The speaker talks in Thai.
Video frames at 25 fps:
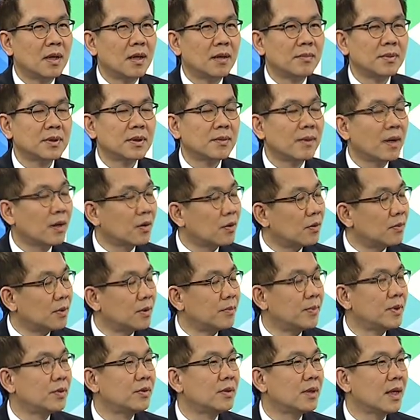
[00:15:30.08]
พฤษภาคมหรื
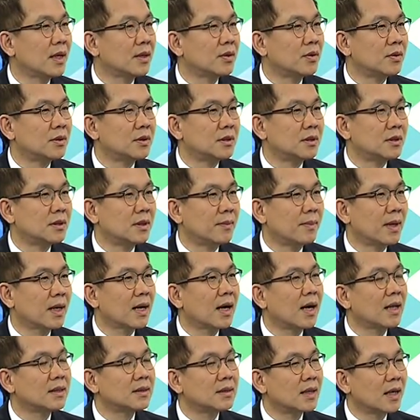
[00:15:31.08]
อมิถุนายนจะประ
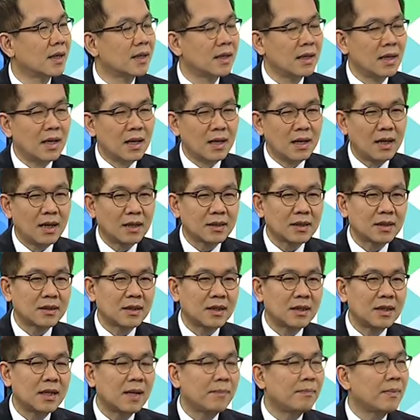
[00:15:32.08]
กาศใช้หลังจาก
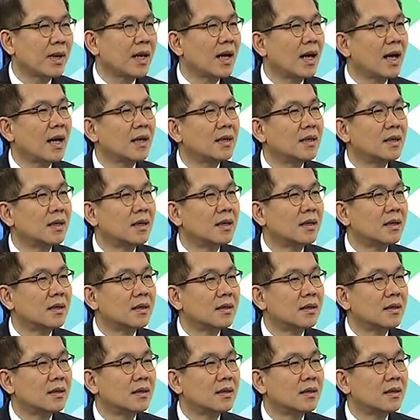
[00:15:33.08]
นั้นนับไป5เดือน